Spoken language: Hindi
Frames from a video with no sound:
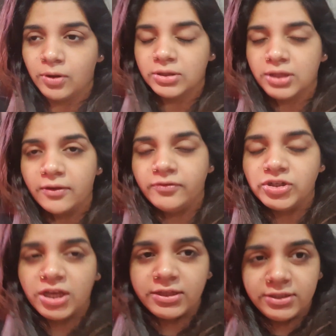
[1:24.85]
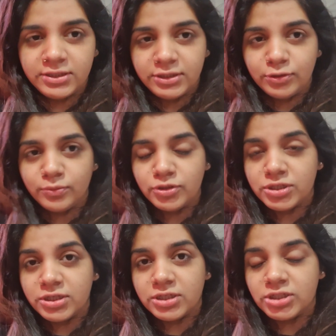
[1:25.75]
बहुत काफ़ी शांति थी तो
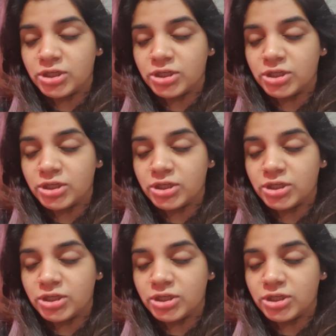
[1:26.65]
मुझे